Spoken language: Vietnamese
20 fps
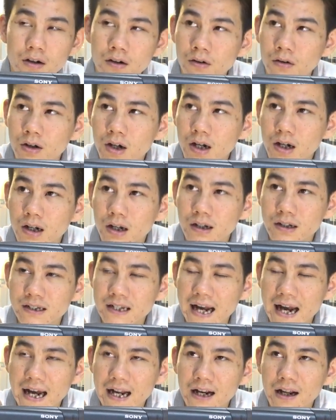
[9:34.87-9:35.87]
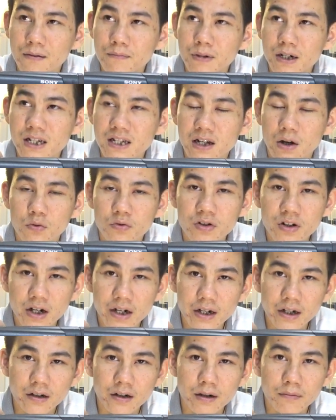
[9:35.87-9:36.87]
có đợt là giá là mười sáu
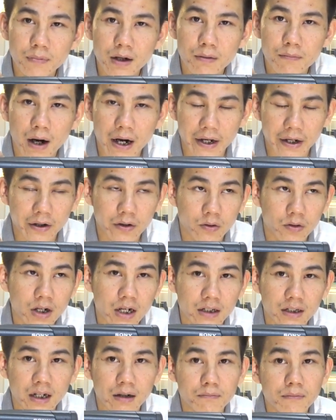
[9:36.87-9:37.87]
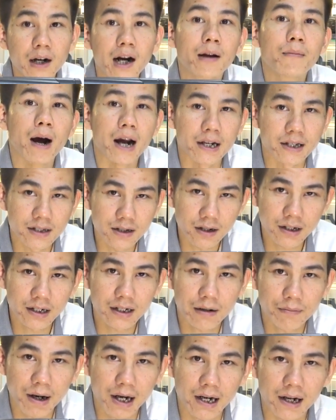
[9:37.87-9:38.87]
rưỡi đến mười bảy, có đợt tận mười bảy rưỡi
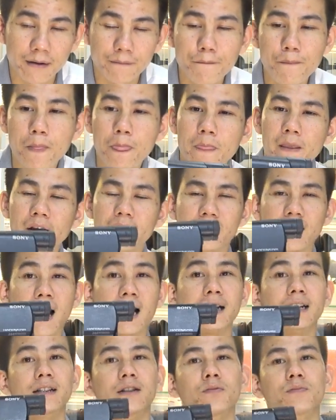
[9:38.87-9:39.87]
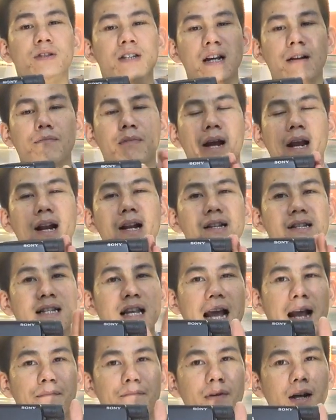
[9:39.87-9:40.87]
các bạn ạ. Hiện tại thì Tùng sẵn máy là
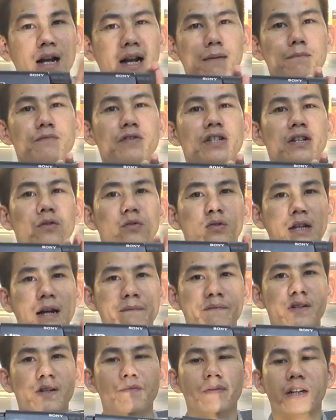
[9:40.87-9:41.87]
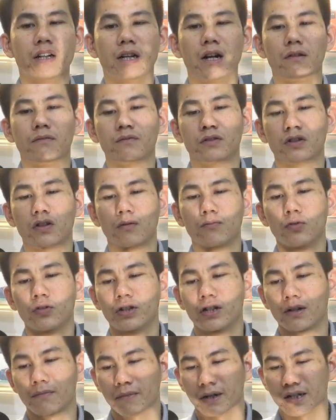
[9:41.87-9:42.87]
giá mười lăm triệu tám trăm nghìn đồng cho một
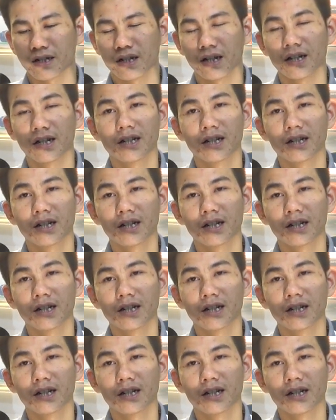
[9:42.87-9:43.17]
chiếc máy C X